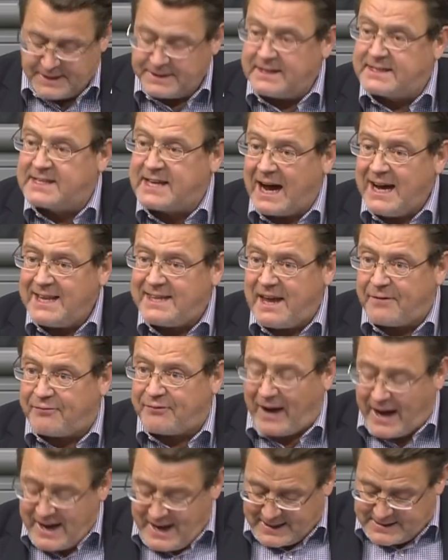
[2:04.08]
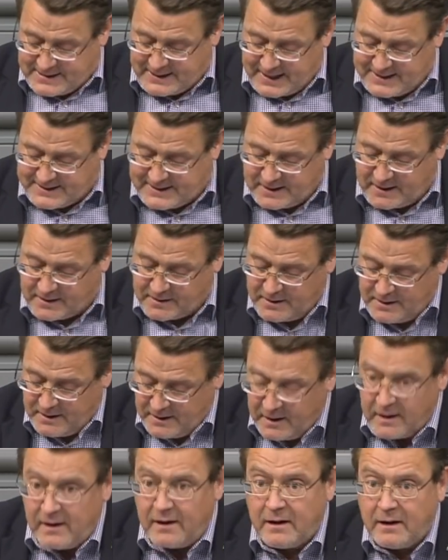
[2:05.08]
Die Zeit der Freiheitsrechte,
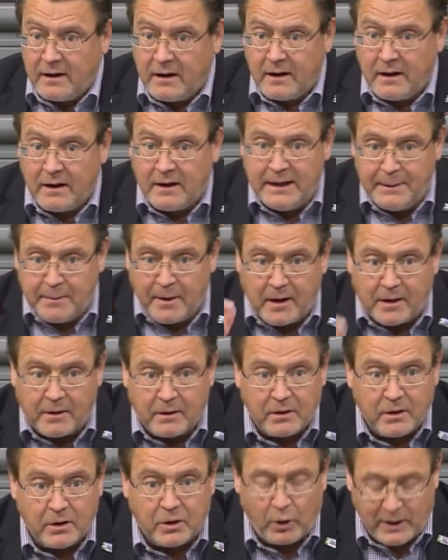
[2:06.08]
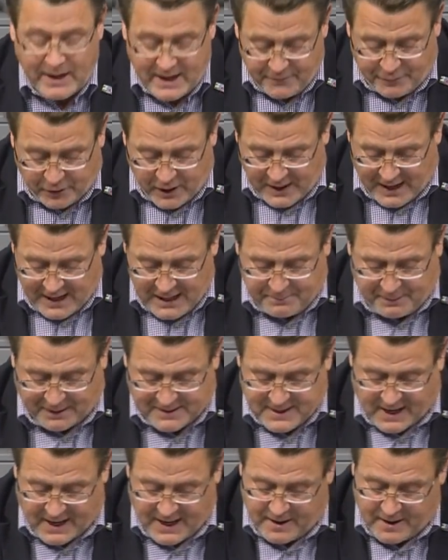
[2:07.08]
liebe Kollegen von den
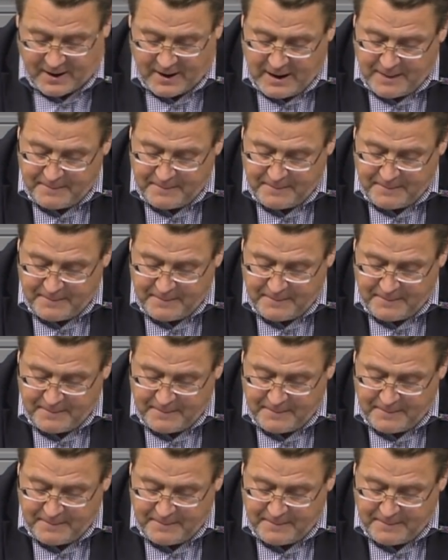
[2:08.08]
Altparteien,